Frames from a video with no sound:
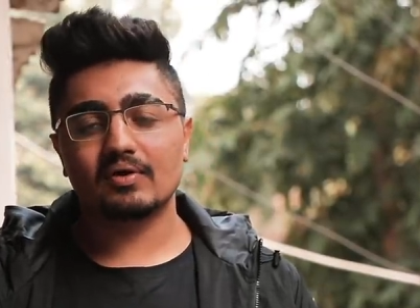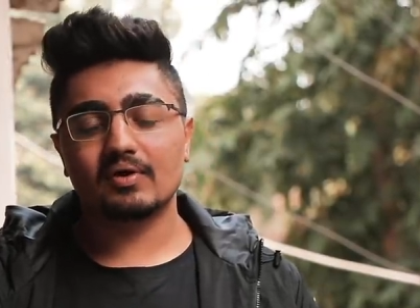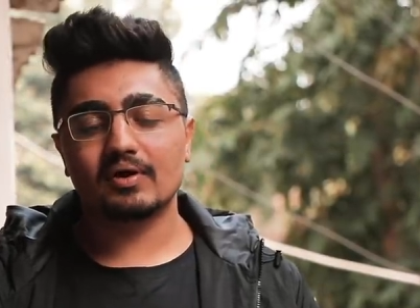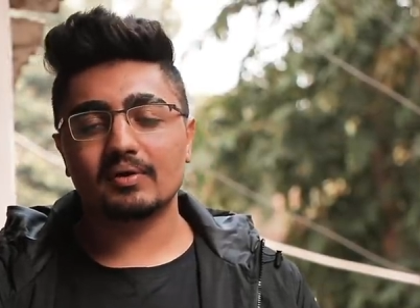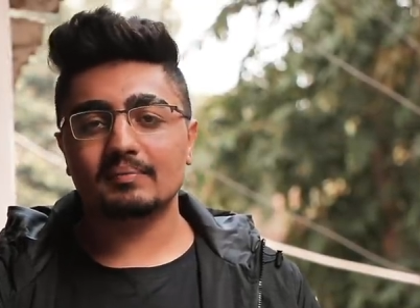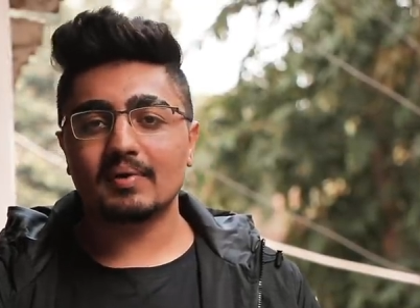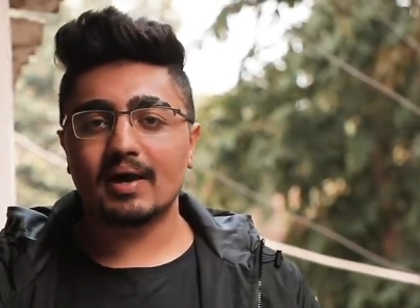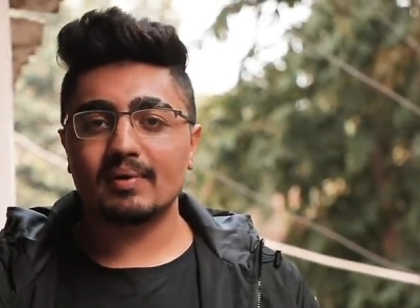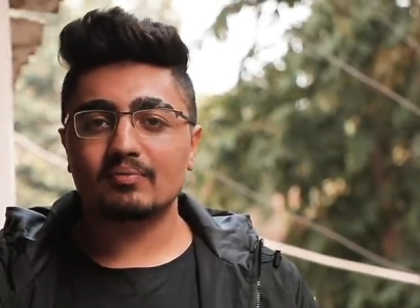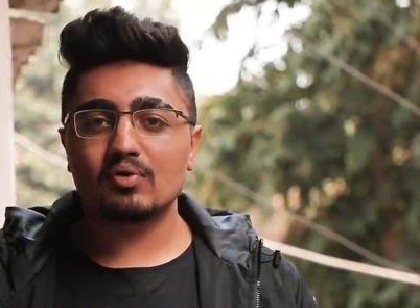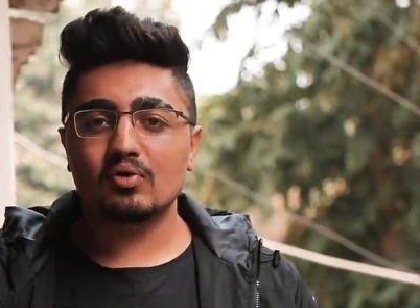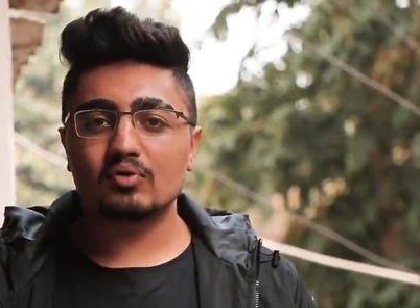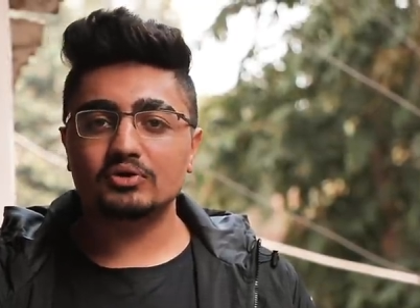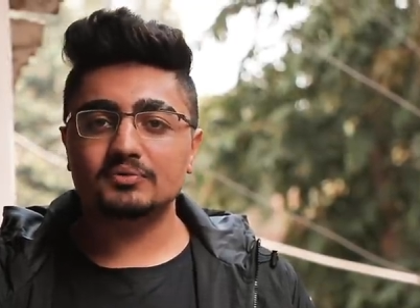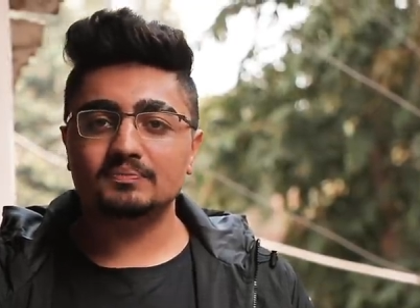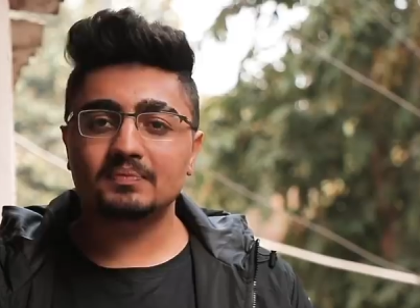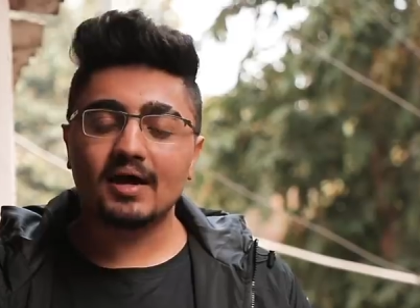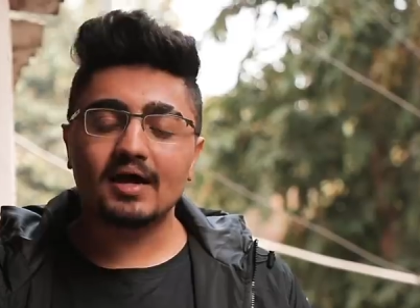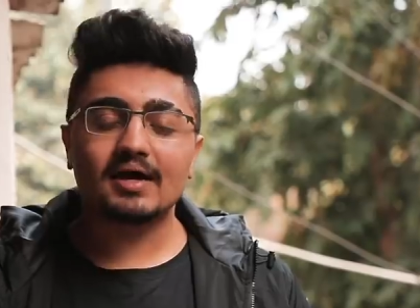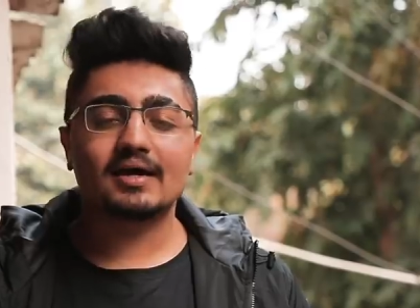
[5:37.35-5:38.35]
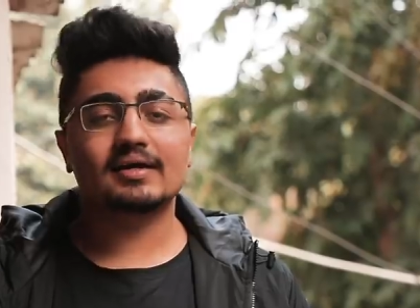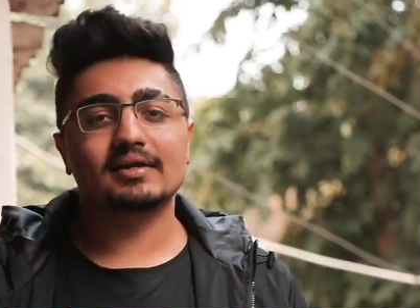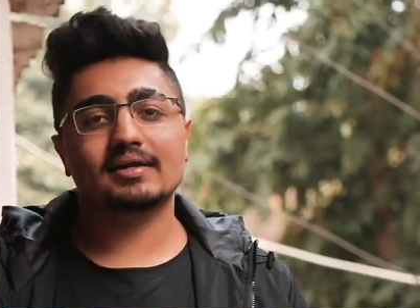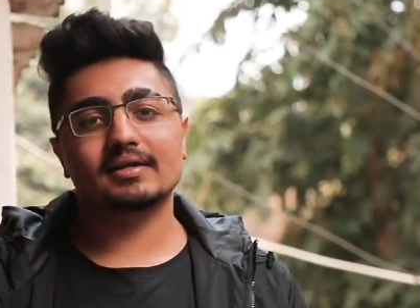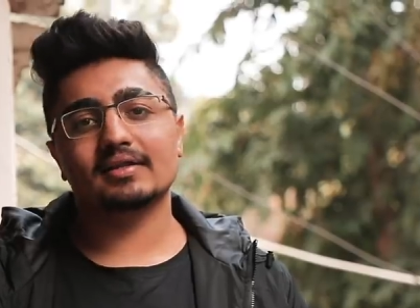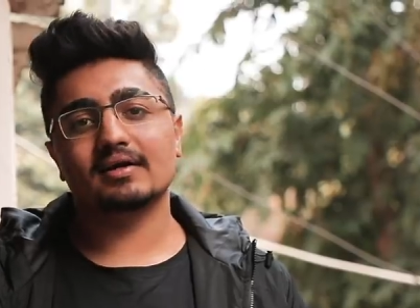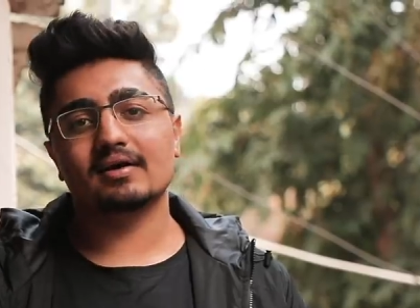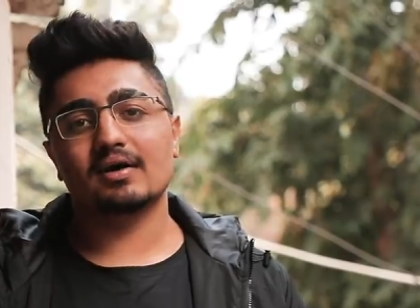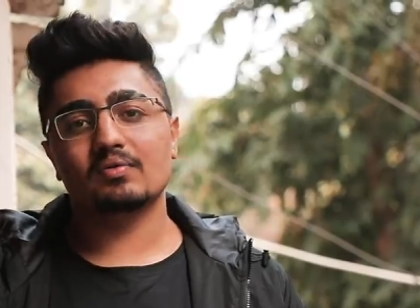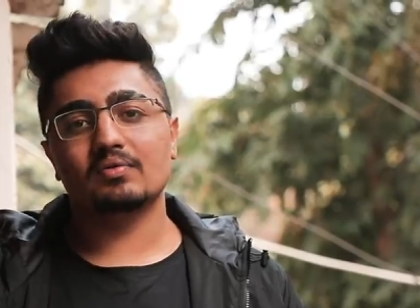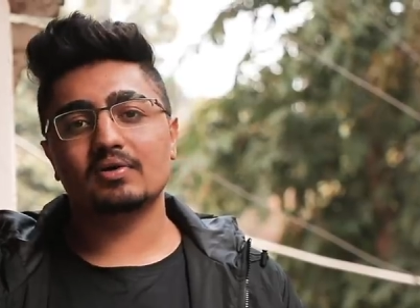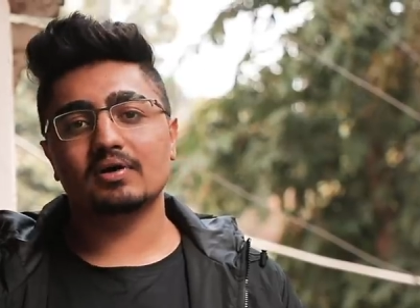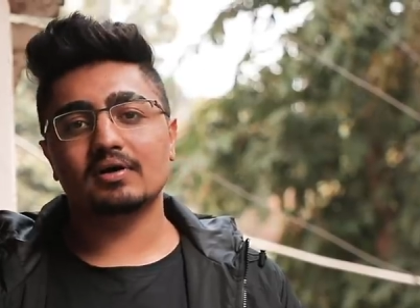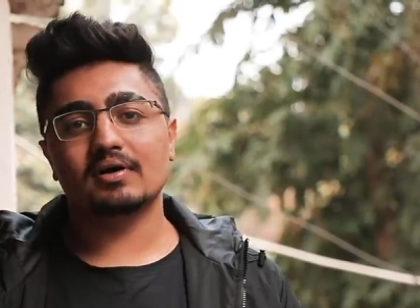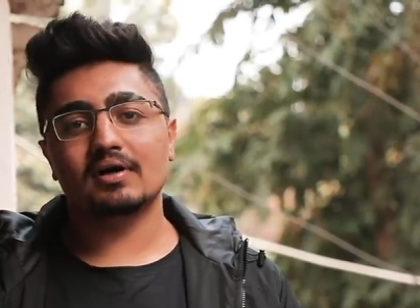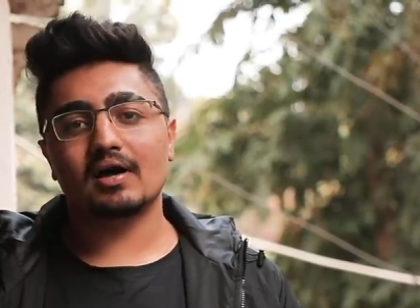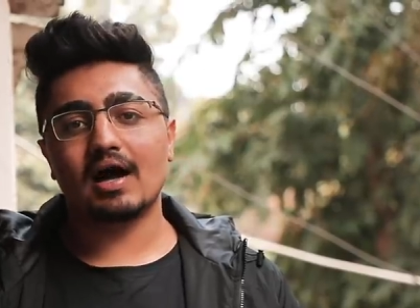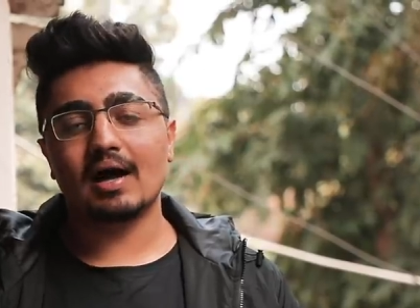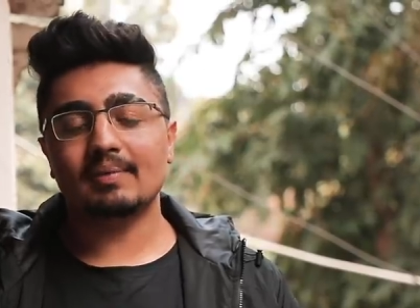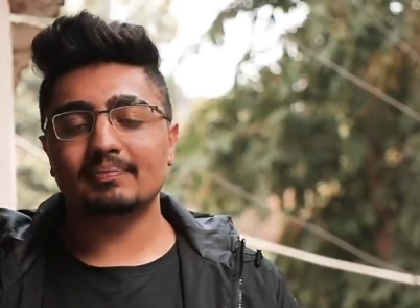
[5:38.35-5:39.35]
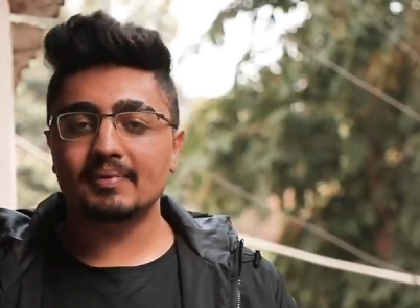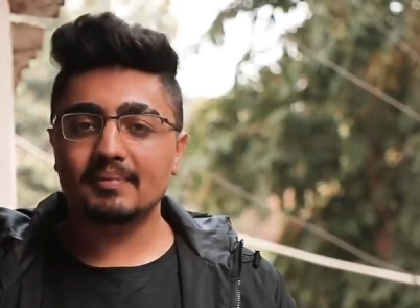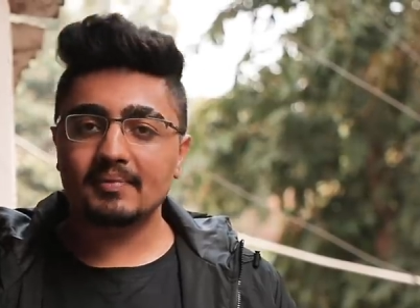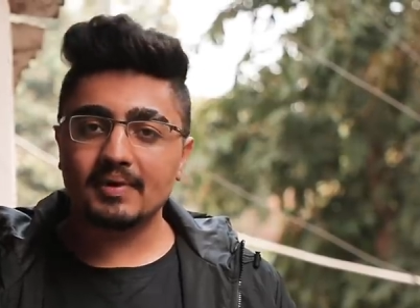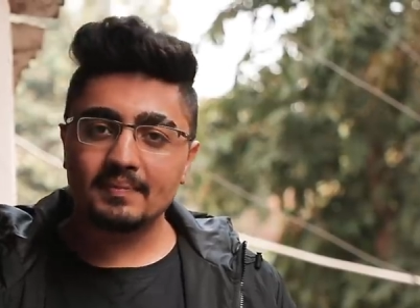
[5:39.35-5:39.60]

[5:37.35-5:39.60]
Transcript: और मैं आपको कुछ बड़ा करके दिखाऊंगा आपने